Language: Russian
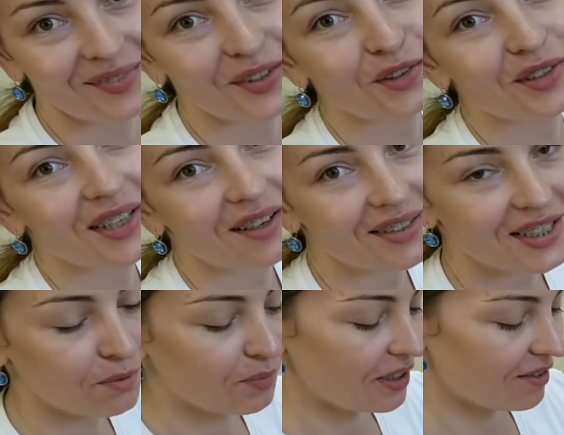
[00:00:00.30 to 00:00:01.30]
Друзья,
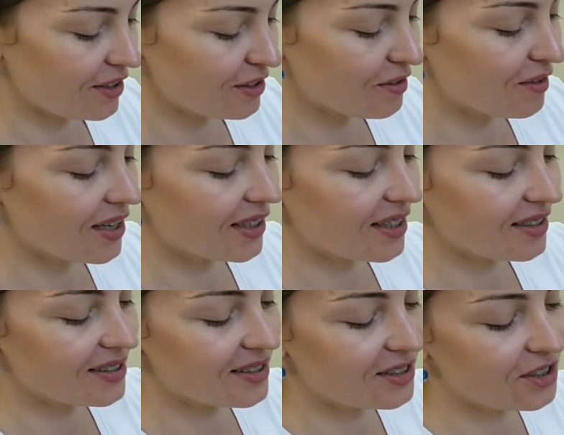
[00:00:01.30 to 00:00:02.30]
всех приветствую,
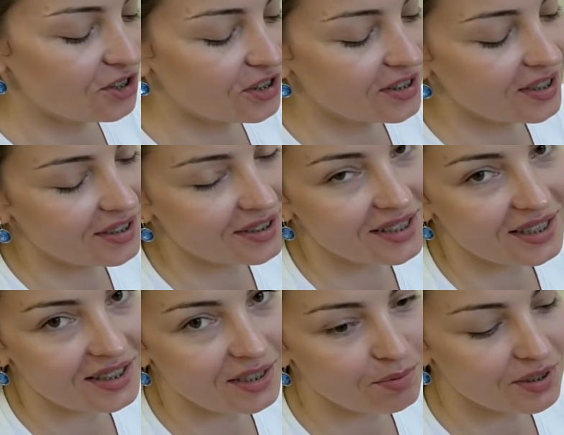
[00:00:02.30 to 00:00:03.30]
канал эстетической
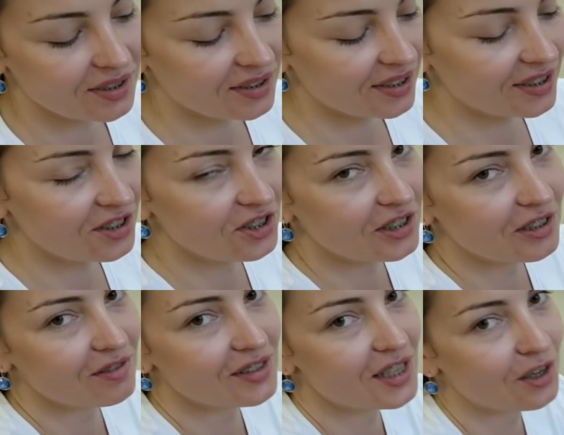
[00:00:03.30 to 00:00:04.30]
красоты и
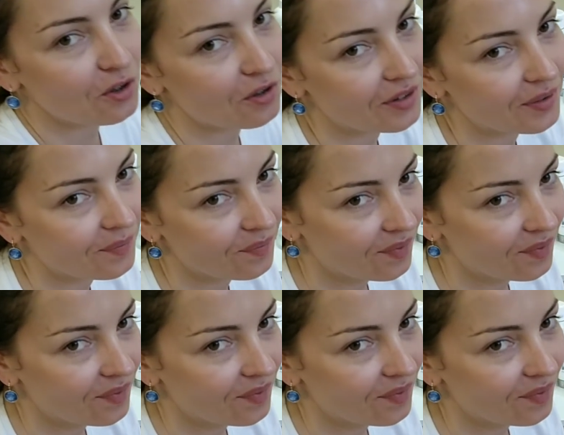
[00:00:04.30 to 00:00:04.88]
психологического здоровья.